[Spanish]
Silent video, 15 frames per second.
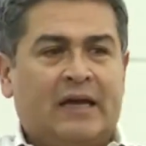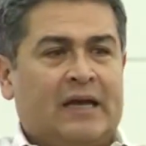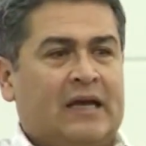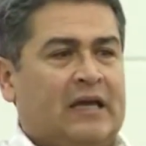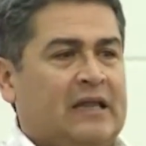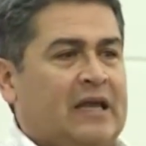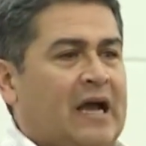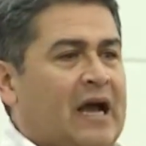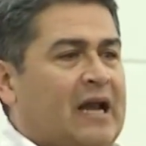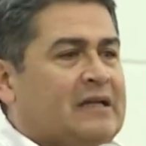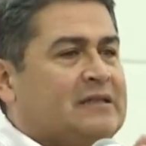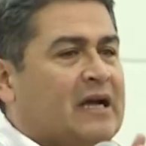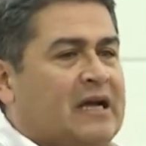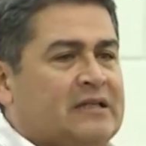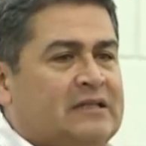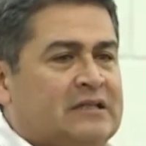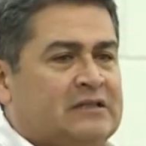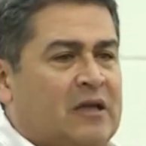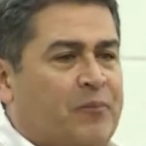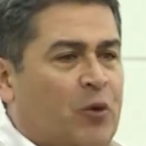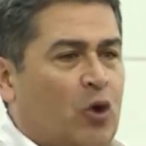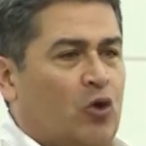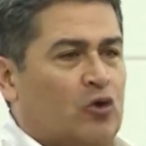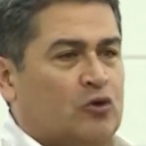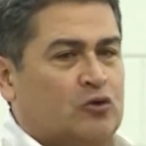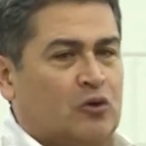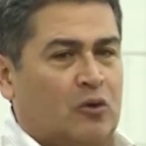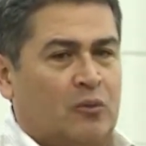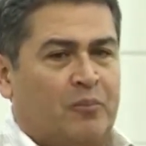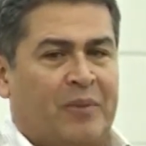y díganles, aquí está este
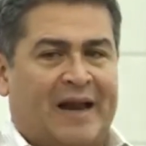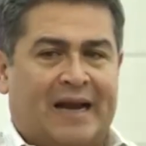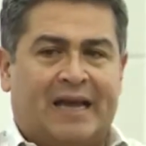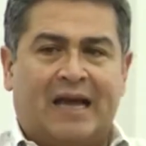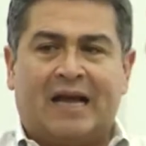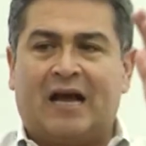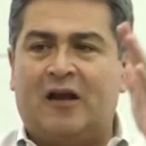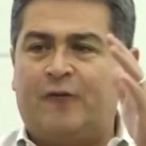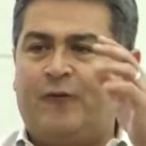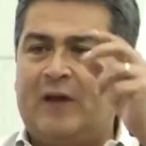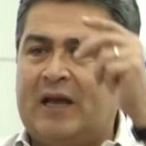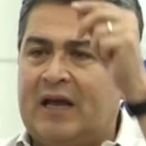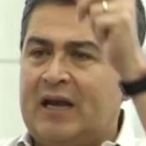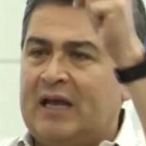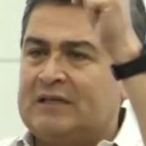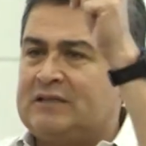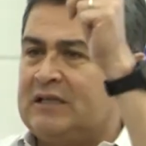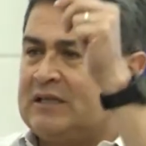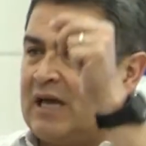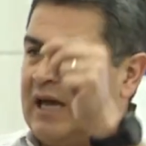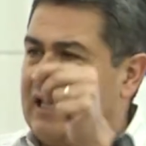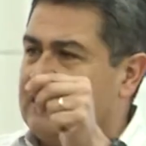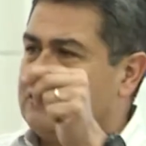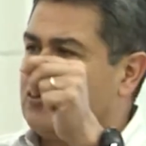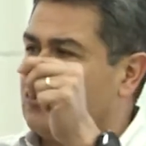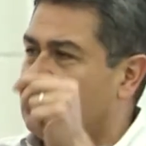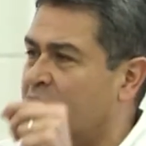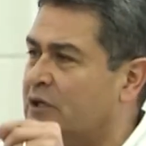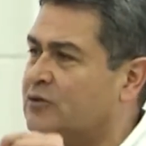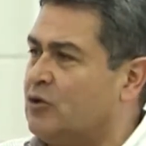producto. Para que califique necesita
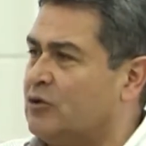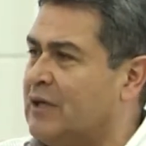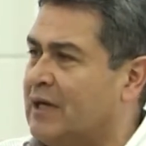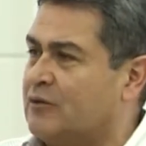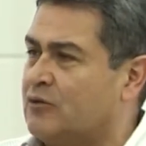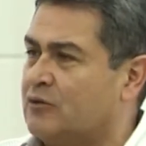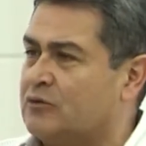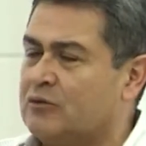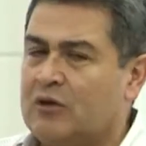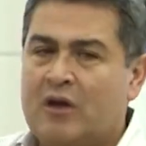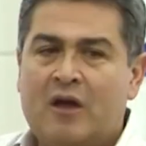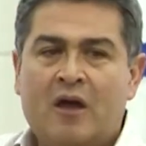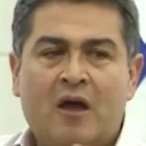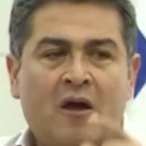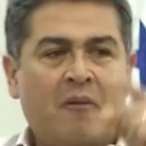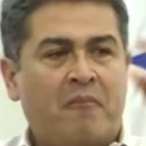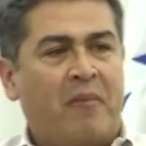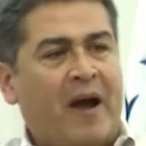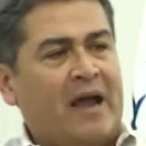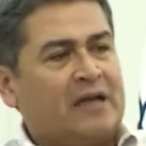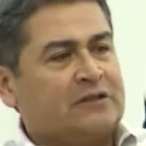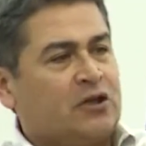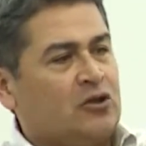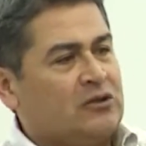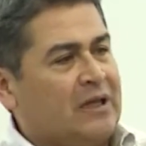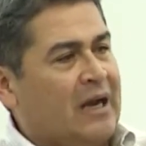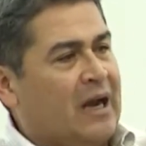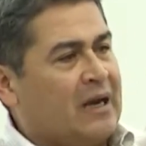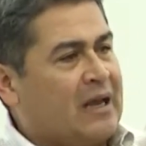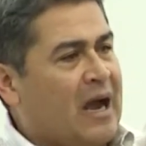estos y estos datos. a donde
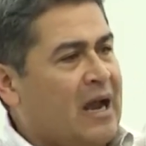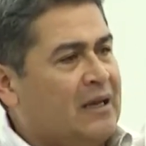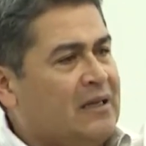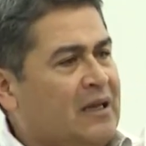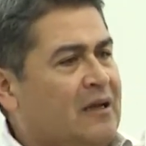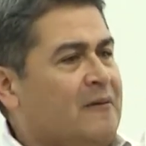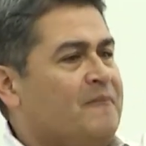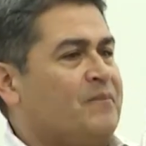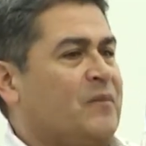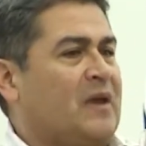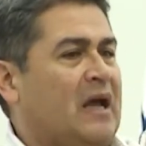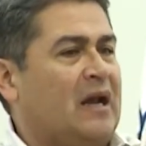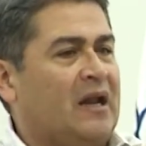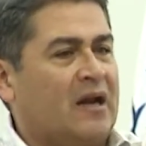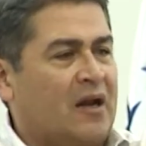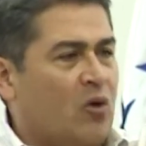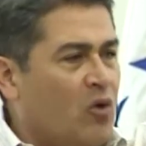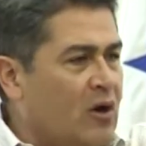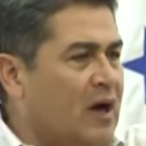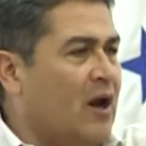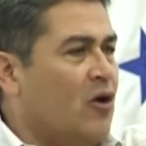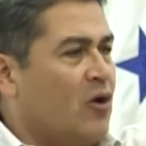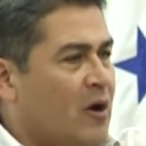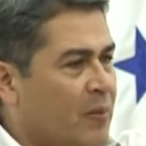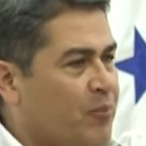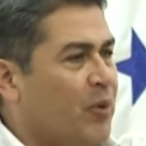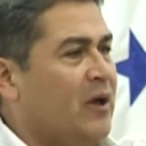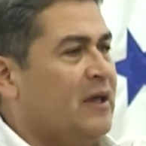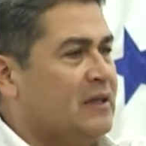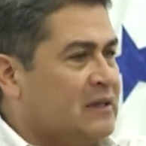el alcalde, que le reúnan los que
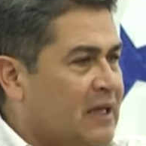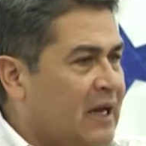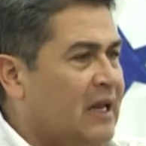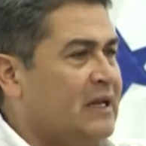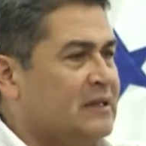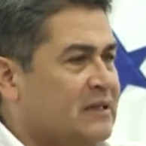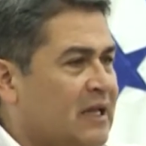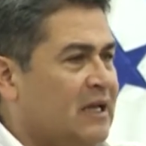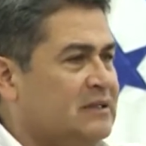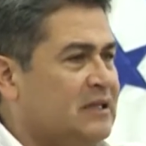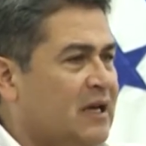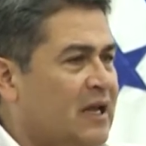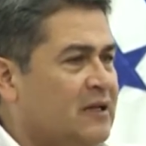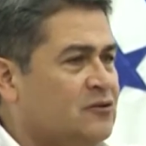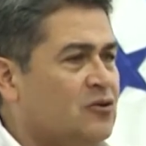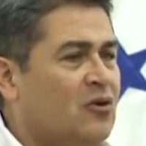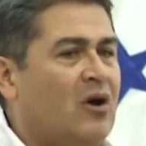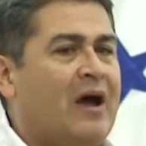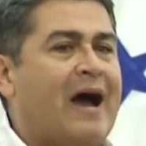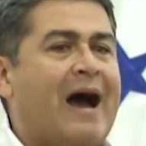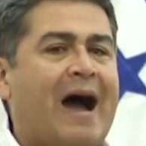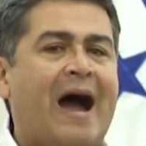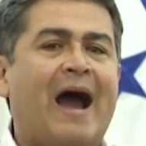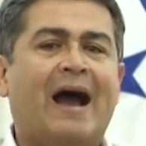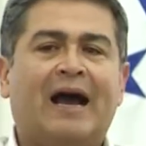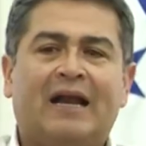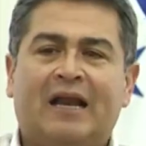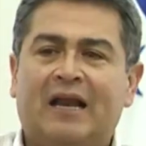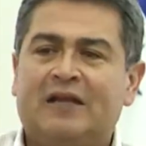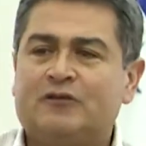pueden tener interés en eso,
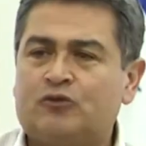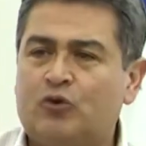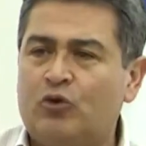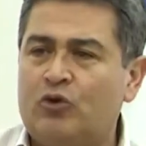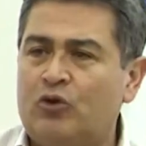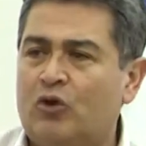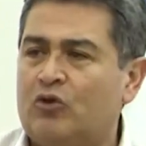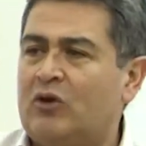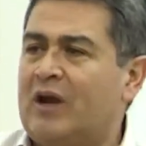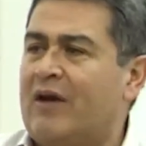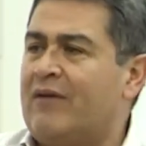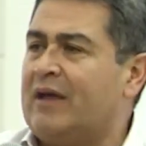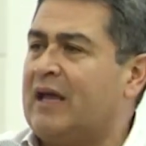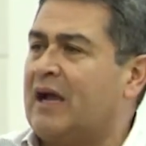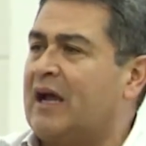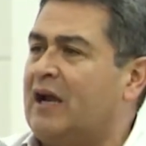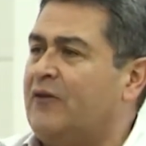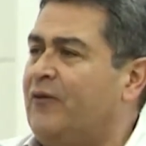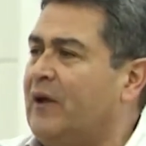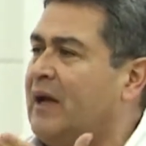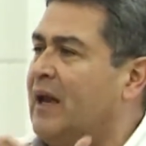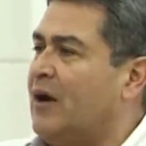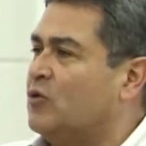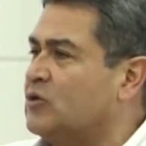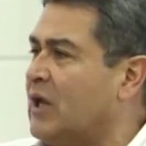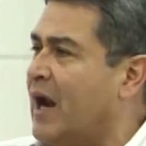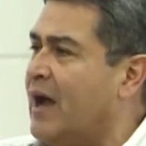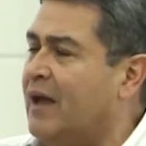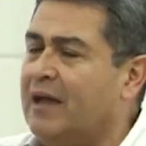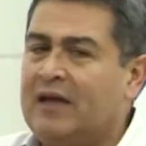hágale el estudio y una vez que califica lo
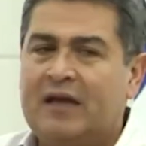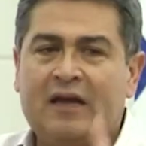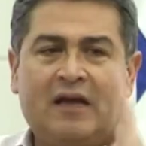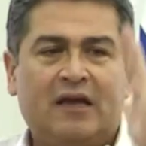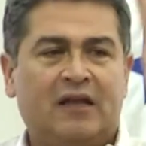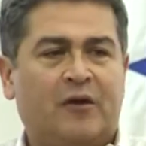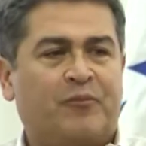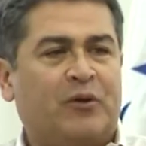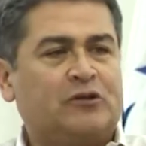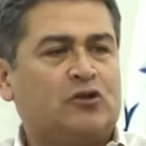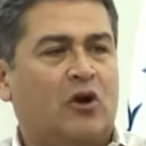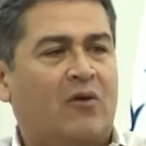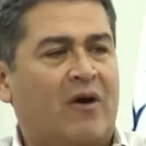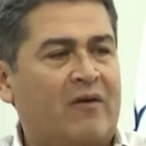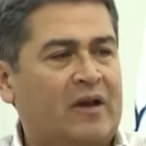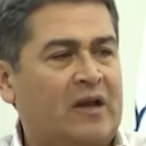trae y después solo va a